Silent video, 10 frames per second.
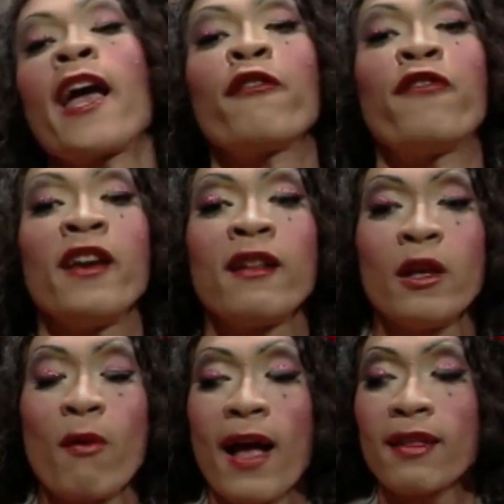Neng
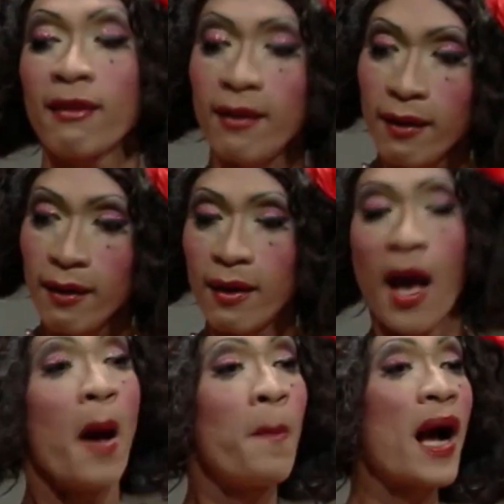Firniwati,
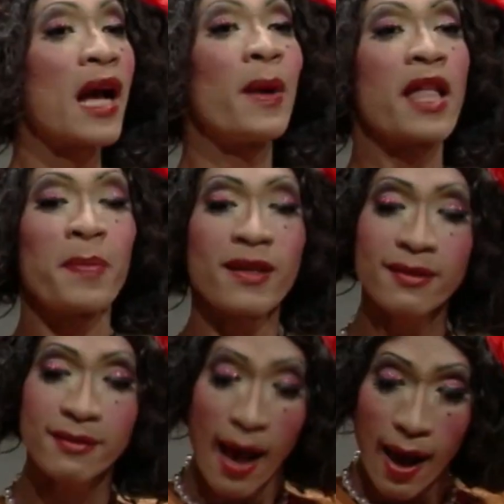bagaimana
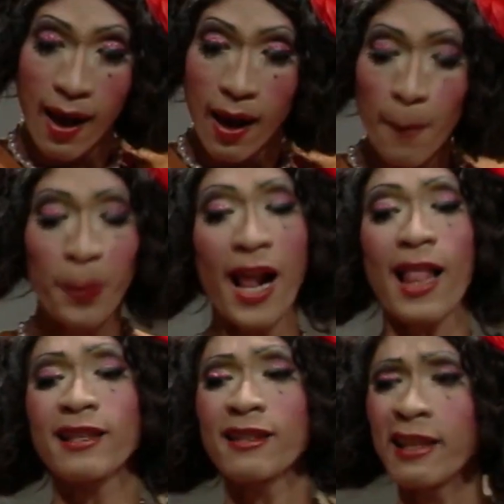bisa?
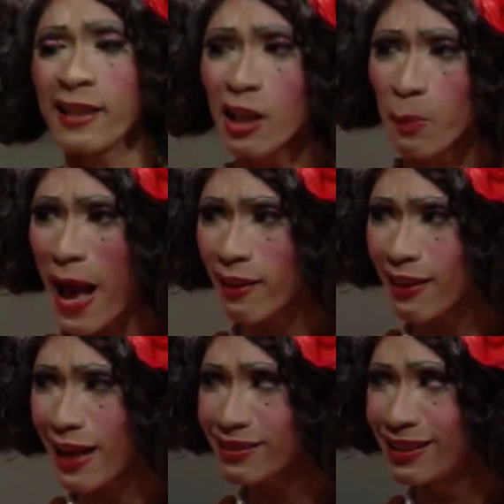Peralatan saja
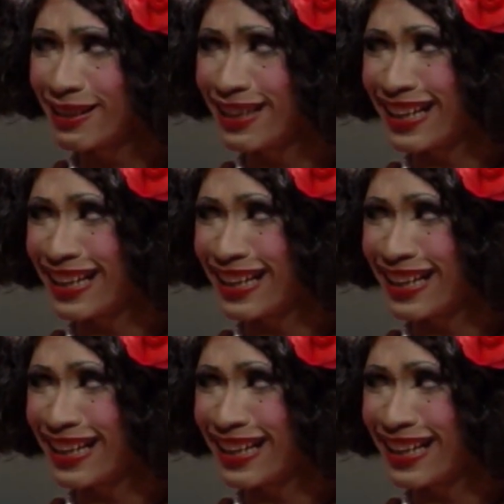terbatas.